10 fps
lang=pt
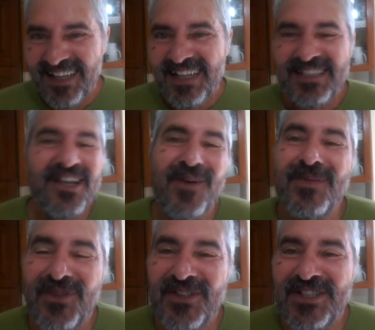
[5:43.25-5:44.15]
Então
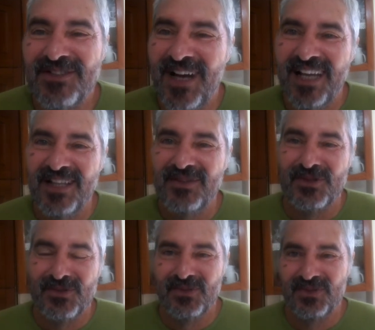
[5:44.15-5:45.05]
vamos continuar rindo
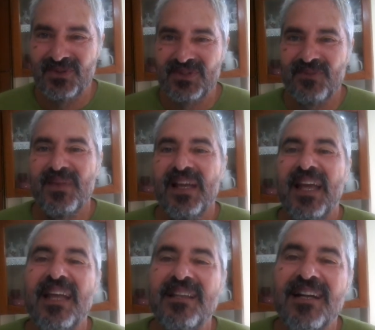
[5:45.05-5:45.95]
juntos.
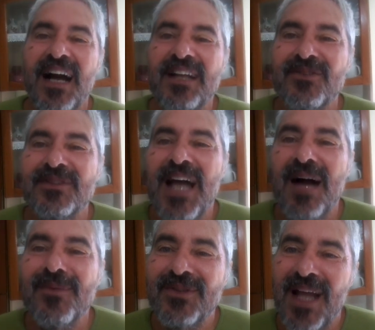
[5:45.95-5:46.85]
Entre lá no
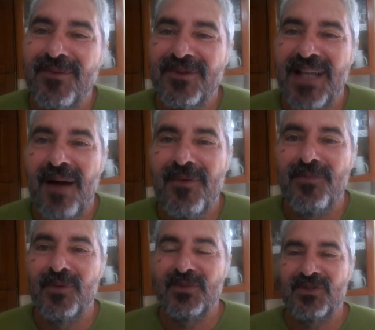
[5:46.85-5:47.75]

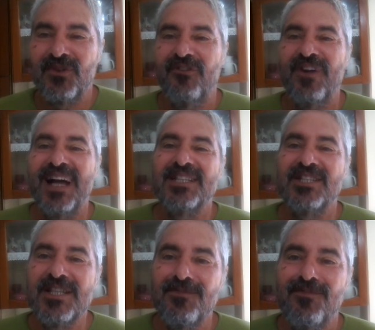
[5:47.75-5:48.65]

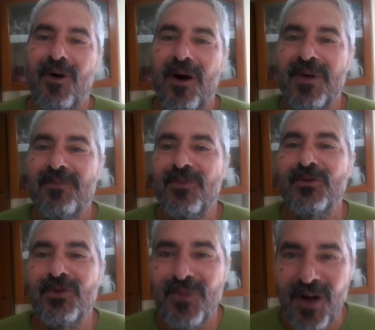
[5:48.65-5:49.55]

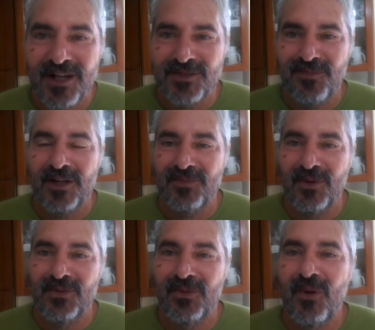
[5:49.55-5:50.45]

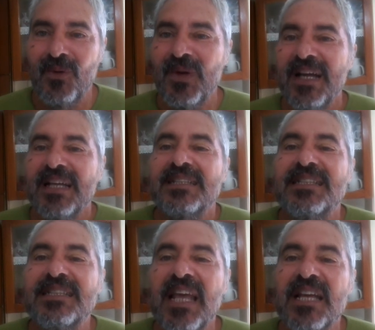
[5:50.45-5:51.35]
www.sofadipobre.blogspot.com.
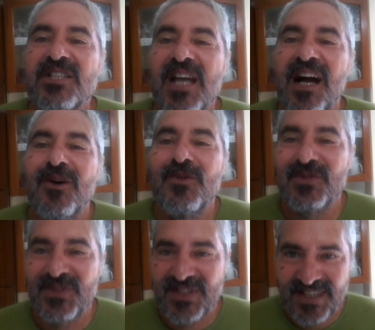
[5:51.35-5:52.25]
Seja
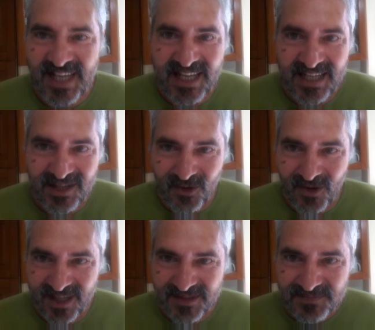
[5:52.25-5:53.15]
um seguidor.